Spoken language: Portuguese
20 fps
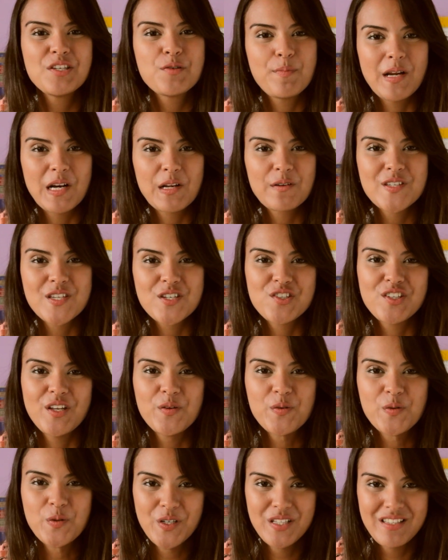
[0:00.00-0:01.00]
Espero que vocês
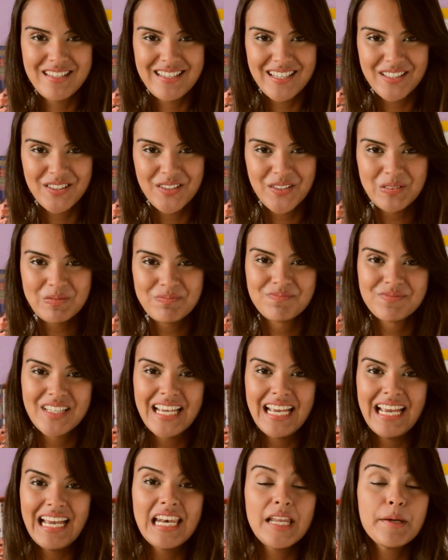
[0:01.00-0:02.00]
tenham curtido.
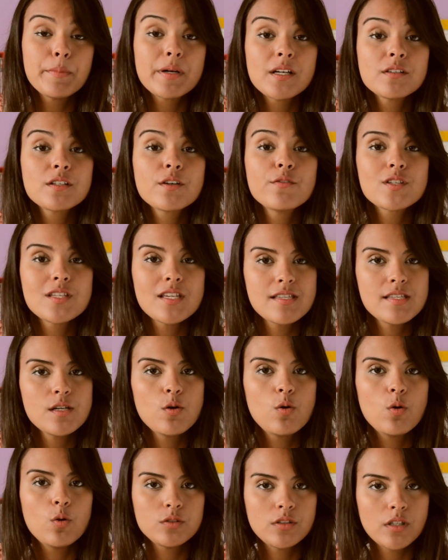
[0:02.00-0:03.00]
Lembrando que vocês
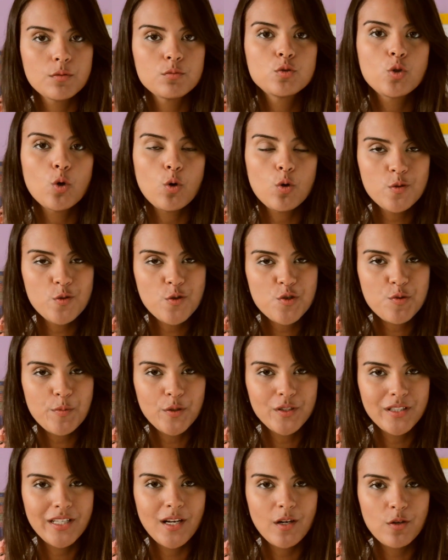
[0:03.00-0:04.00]
encontram todos os
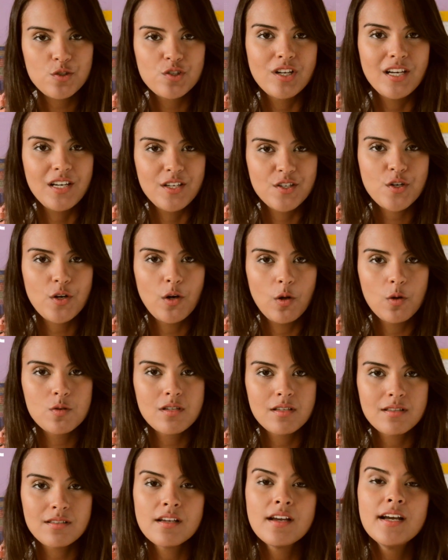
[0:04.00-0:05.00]
modelos Lilies
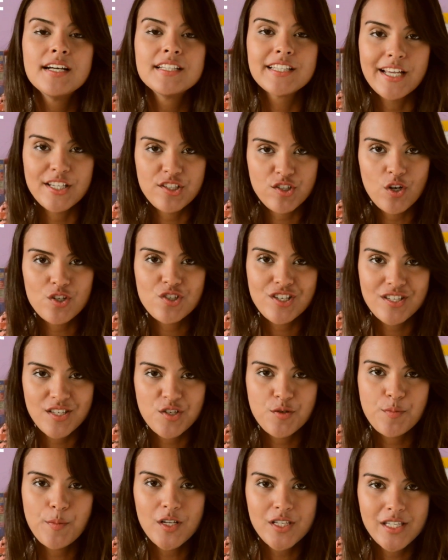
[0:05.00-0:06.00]
Closet nas lojas
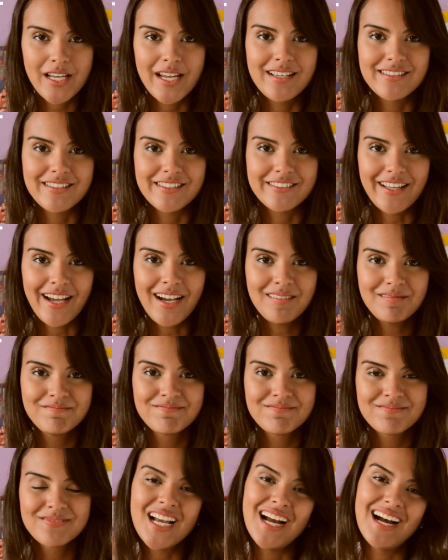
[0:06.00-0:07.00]
Exposendia, tá?
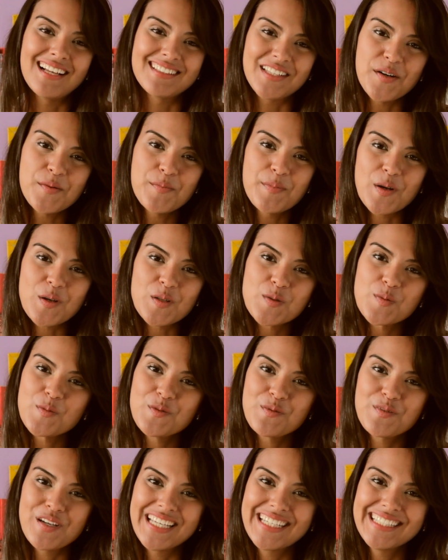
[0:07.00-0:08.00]
Até o
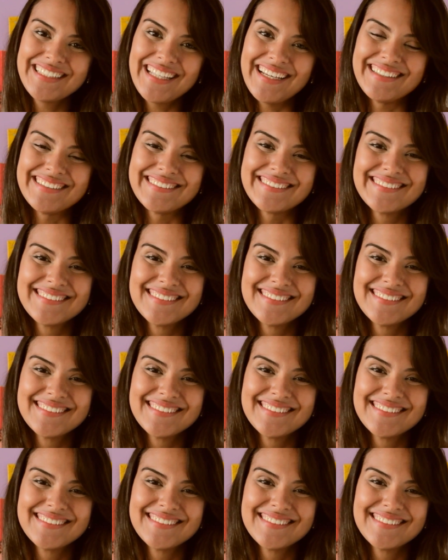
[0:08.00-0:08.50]
próximo, vem que tem!